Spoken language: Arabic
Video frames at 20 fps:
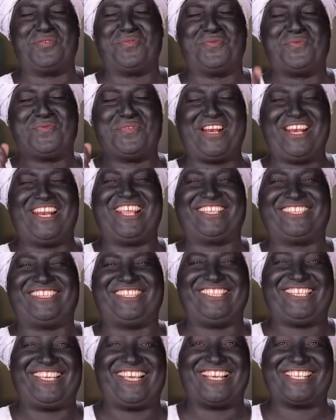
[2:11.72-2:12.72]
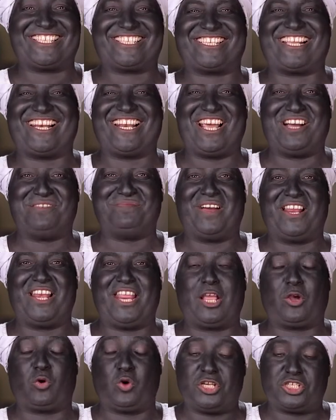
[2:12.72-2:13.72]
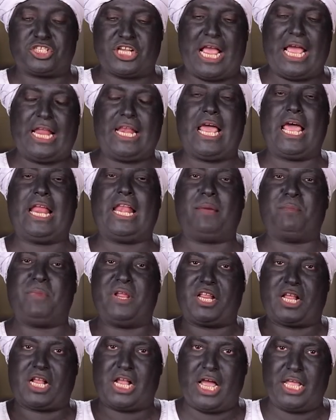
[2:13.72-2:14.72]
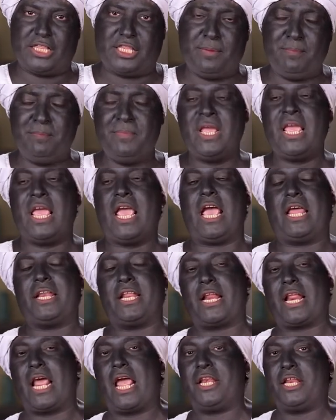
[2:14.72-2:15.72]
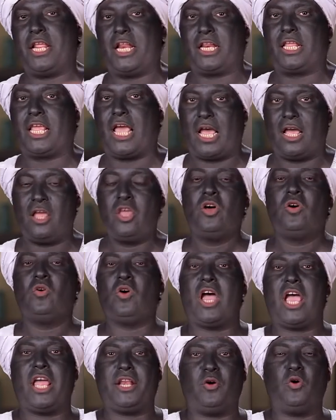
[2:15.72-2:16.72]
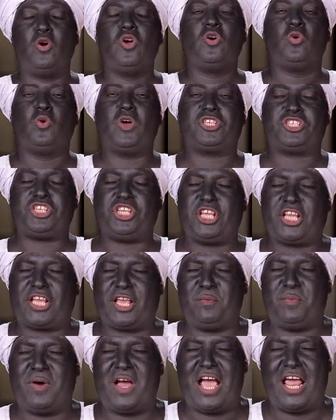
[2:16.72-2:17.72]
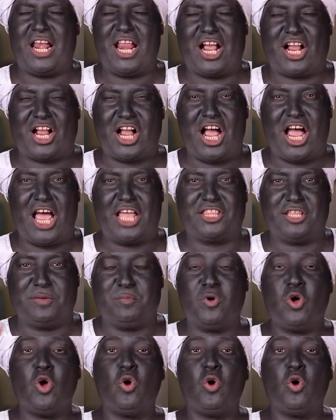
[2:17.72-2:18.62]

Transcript: ولد يا سلام عليكم وإن شاء الله لما نقادم احنا راه نلقى وشيك بالا قادم